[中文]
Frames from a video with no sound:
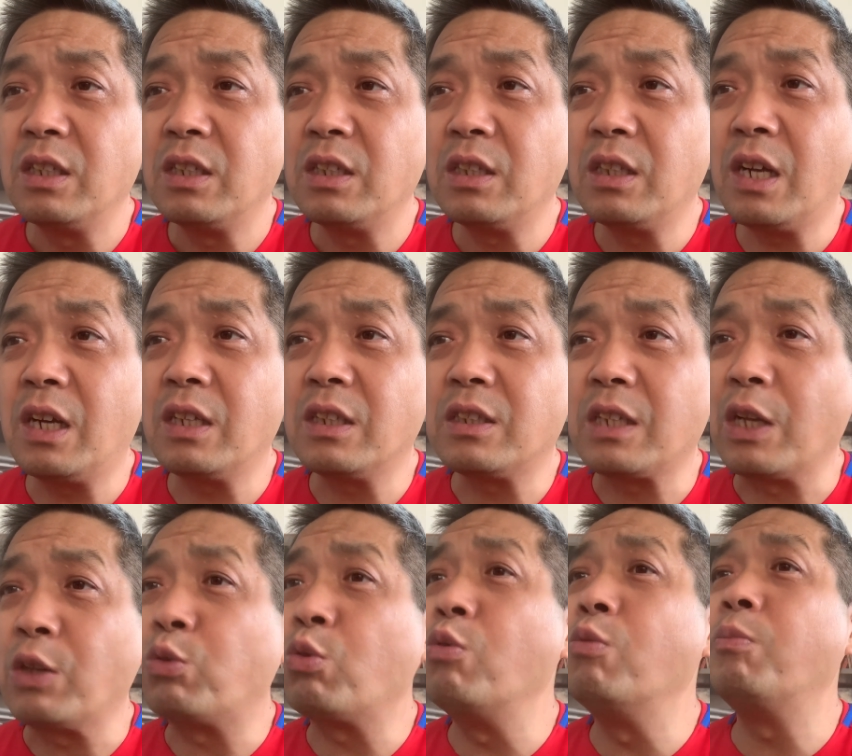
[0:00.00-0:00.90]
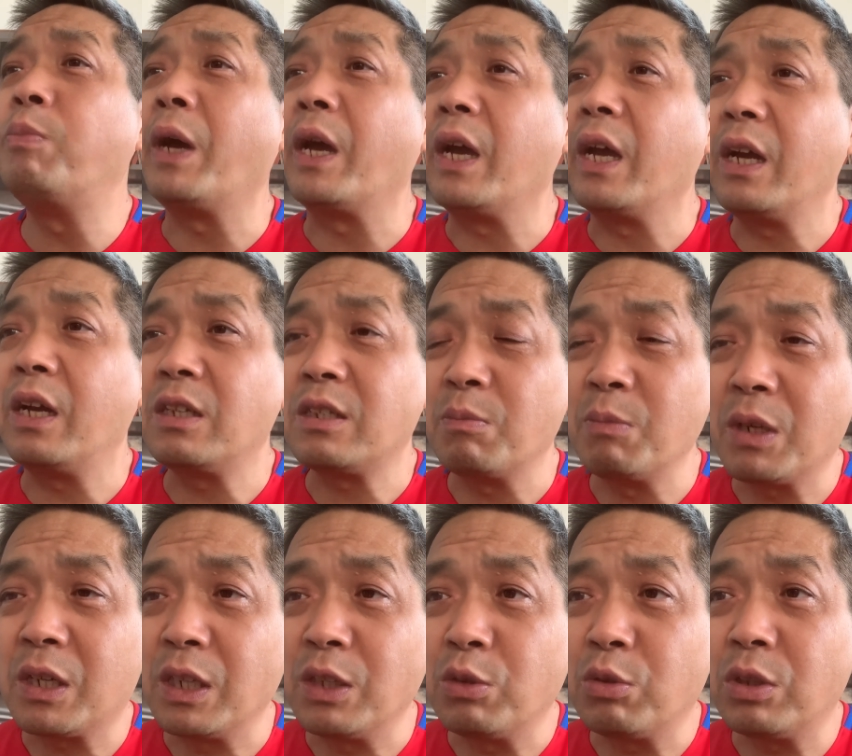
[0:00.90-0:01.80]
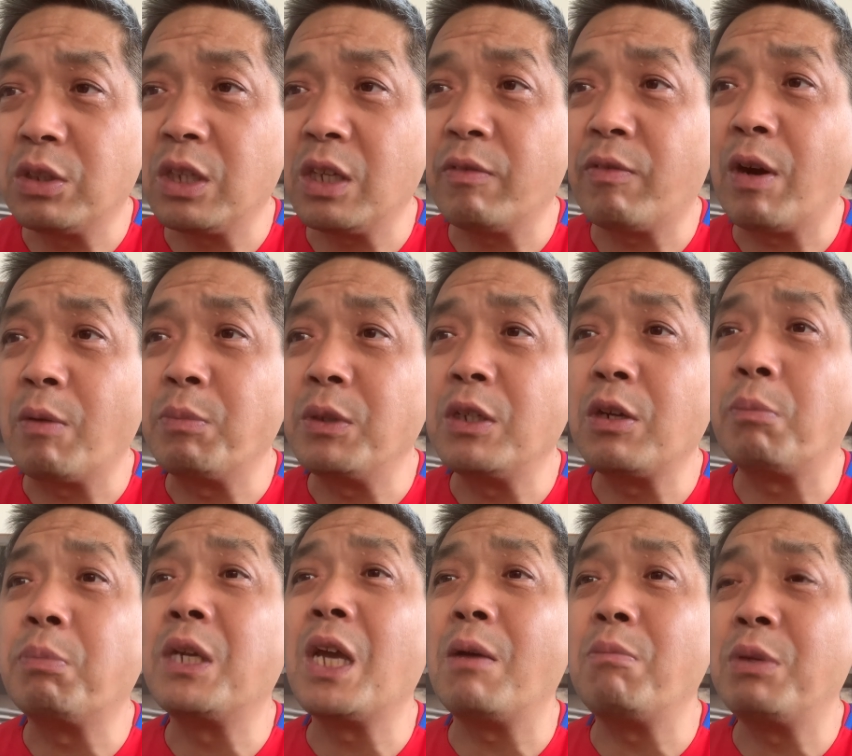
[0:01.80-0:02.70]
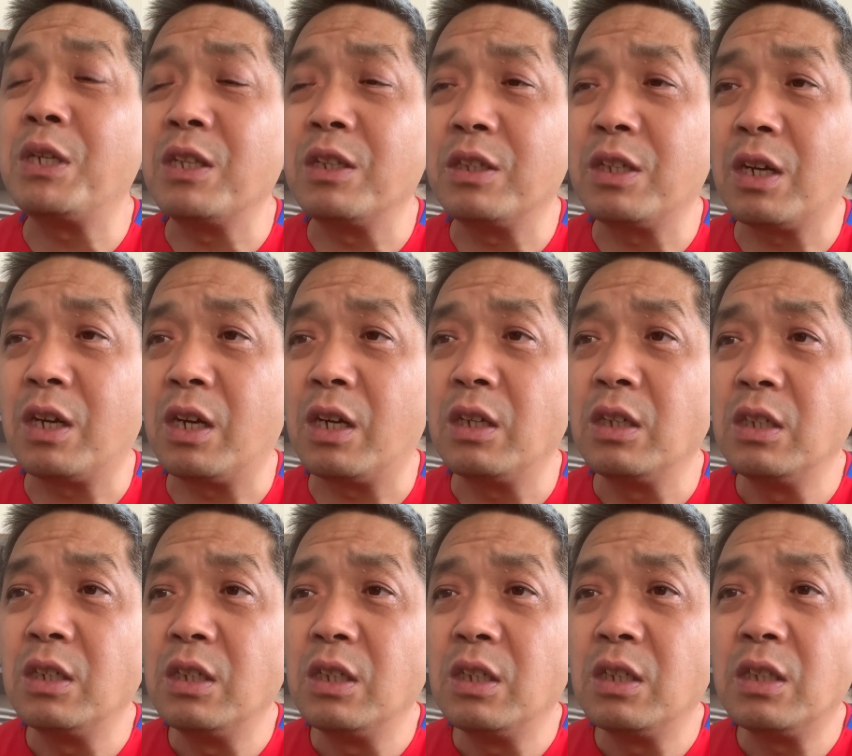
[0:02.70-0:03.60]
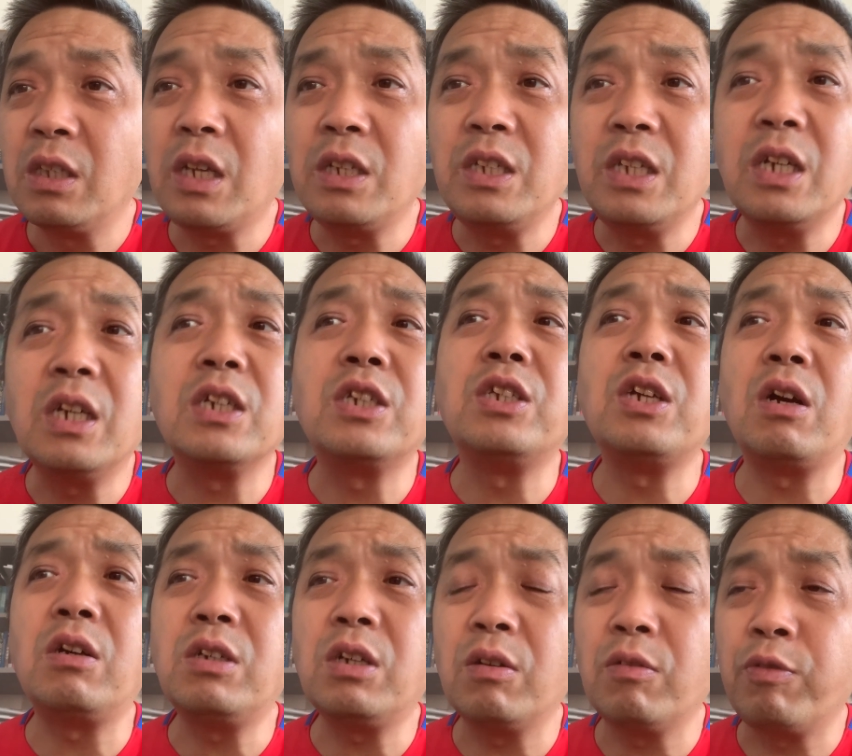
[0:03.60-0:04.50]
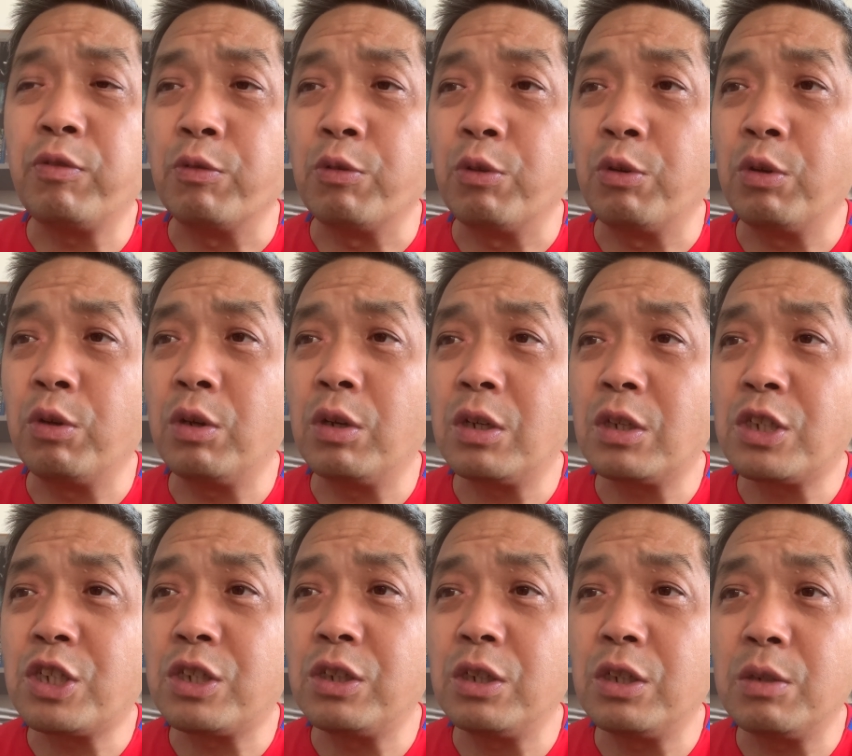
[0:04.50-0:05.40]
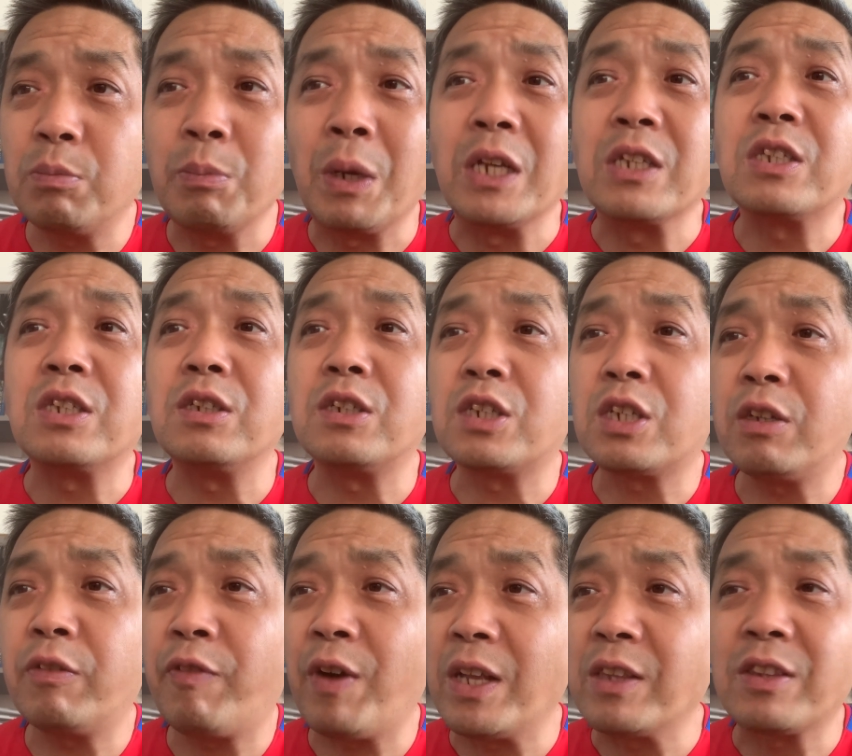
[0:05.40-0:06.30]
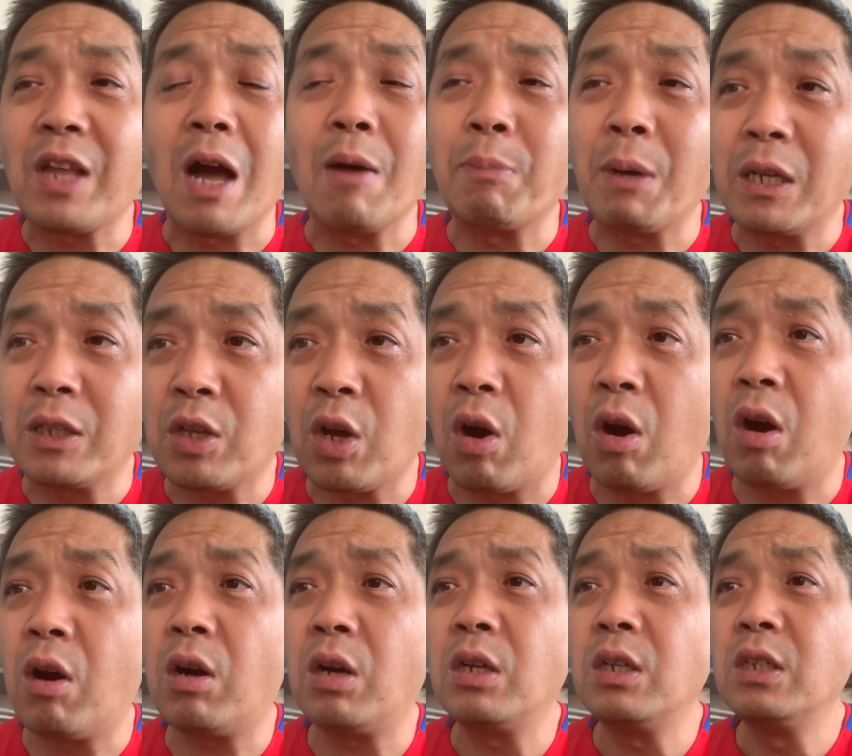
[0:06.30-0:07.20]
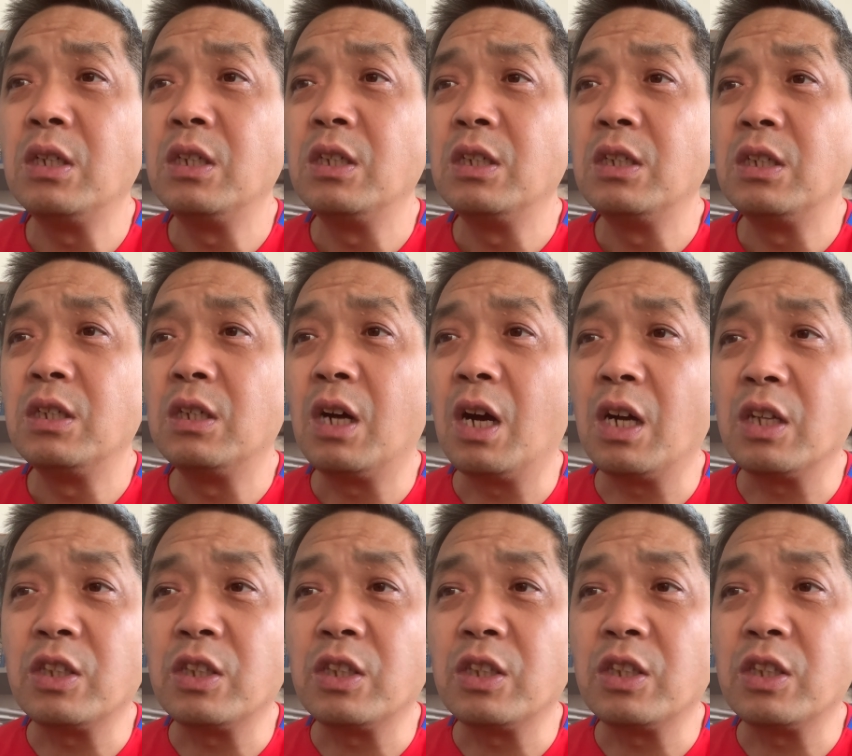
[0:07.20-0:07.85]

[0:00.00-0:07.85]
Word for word: 那在东北什么很多地方比较偏僻的地儿，那一个乡政府吃每次吃饭打白条，啊，